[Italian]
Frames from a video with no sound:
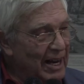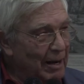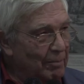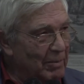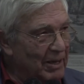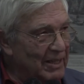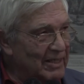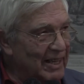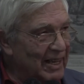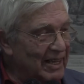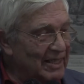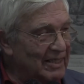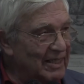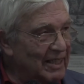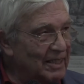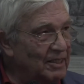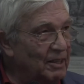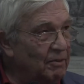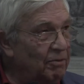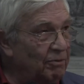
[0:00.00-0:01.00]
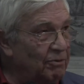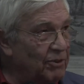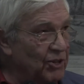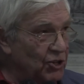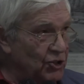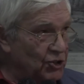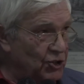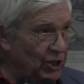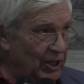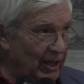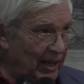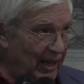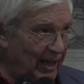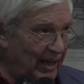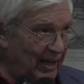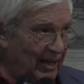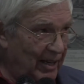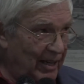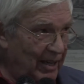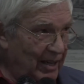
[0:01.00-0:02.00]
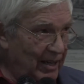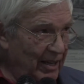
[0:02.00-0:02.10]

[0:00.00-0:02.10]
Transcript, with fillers: abbastanza difficile